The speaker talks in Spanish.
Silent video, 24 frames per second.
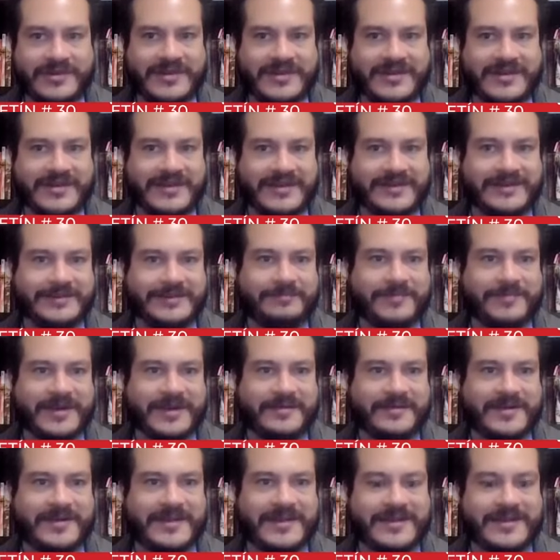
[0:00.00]
eh,
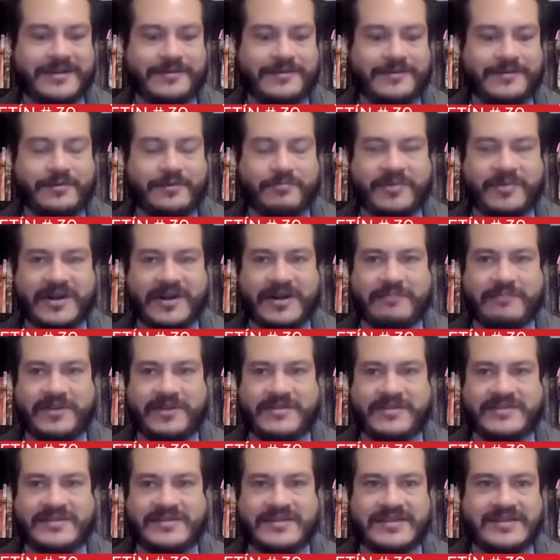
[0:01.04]
para ver quién iba a ocupar la
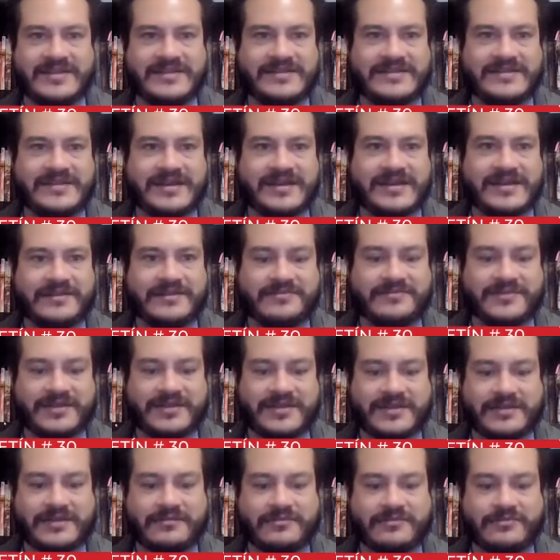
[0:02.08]
presidencia, o
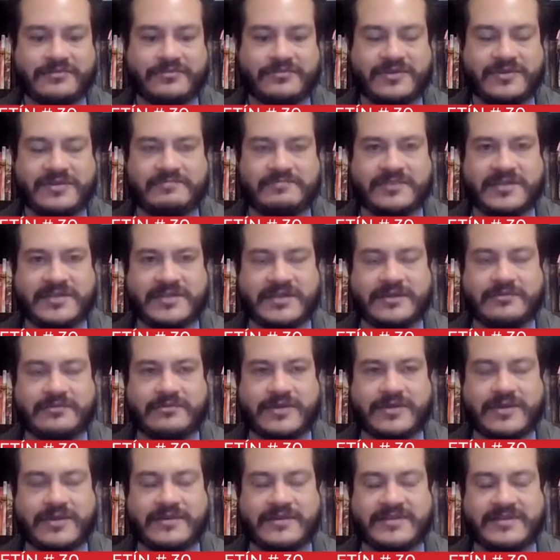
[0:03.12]
sea, digo, con un
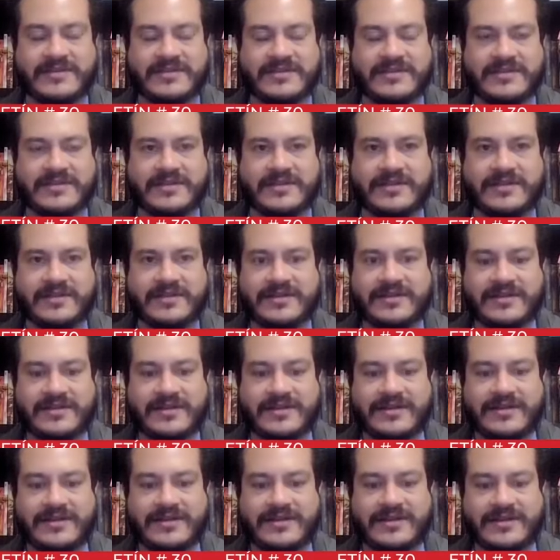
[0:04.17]
espectáculo ahí bastante,
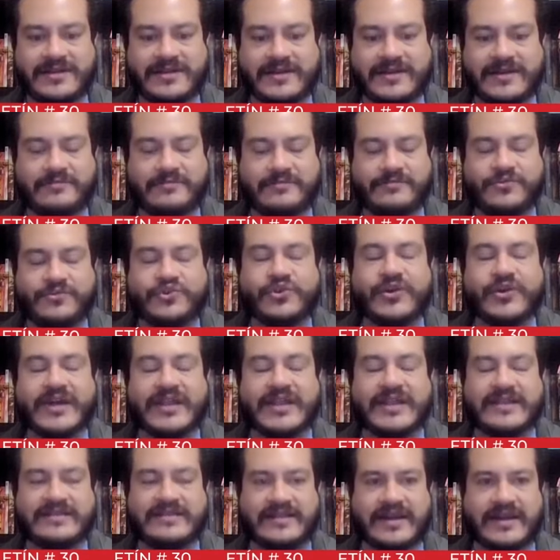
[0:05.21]
eh, dejando mucho
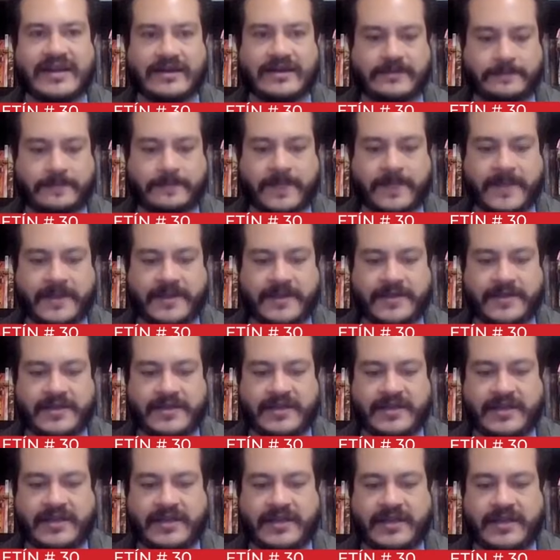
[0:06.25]
que desear.
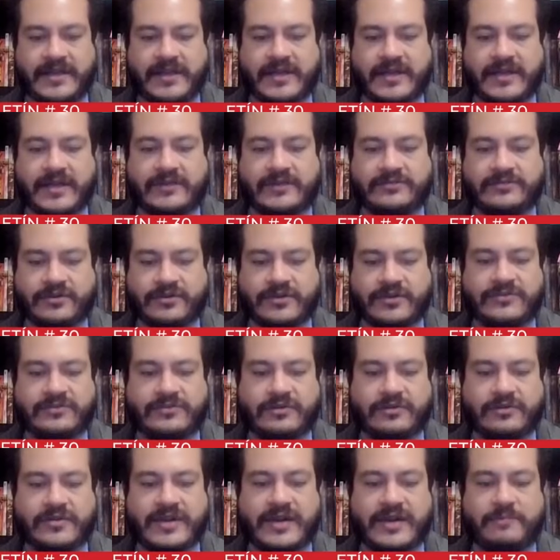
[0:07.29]
Eh, eso, eso
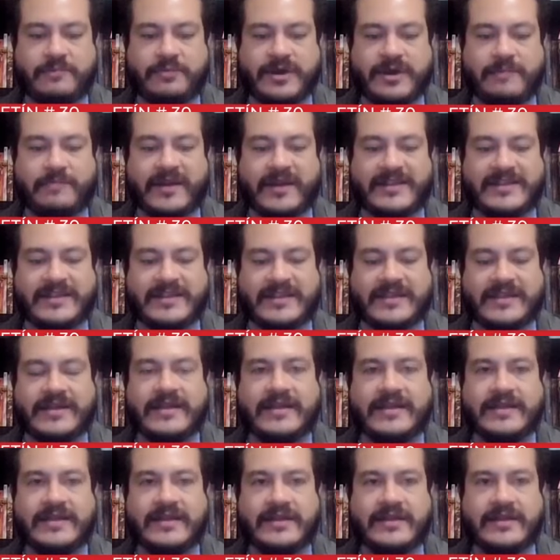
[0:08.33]
lo diría por la parte del
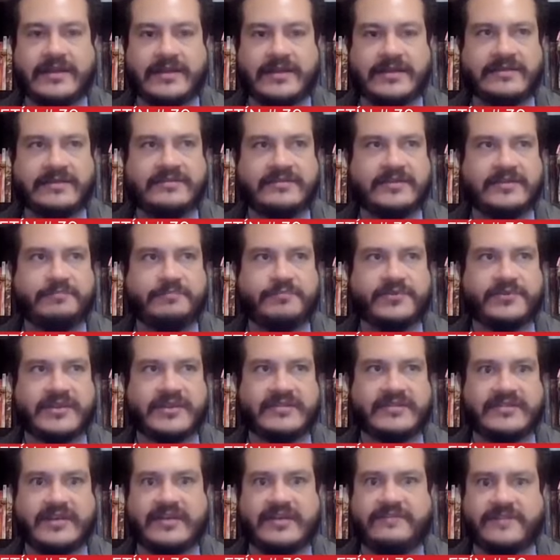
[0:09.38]
INE, este, pues
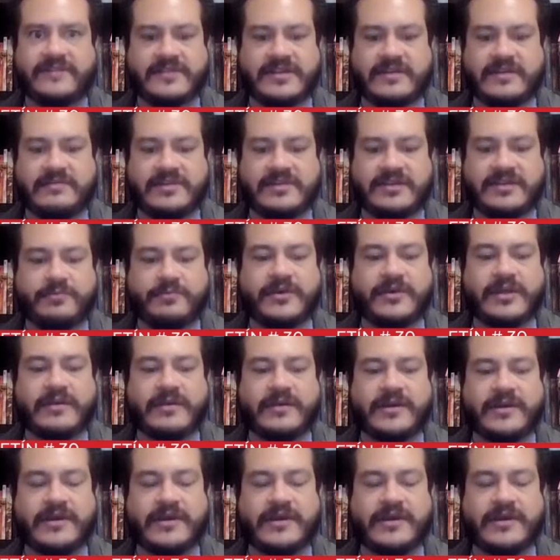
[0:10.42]
que sí, efectivamente puede haber